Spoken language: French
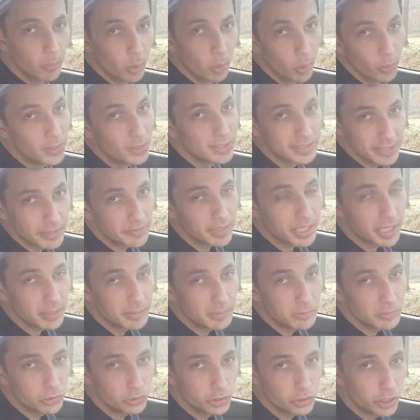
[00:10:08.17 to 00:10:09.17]
Bon, ça fait
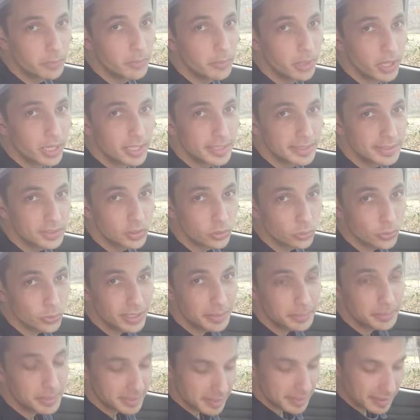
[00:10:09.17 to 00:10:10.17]
quand même le job si on
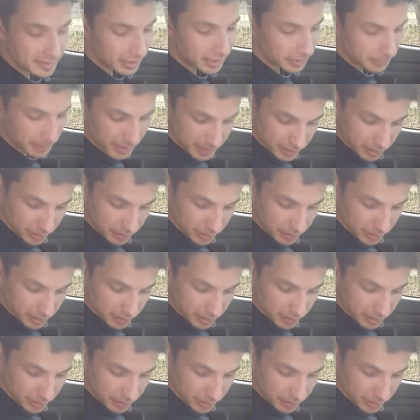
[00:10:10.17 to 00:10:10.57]
doit déplacer 5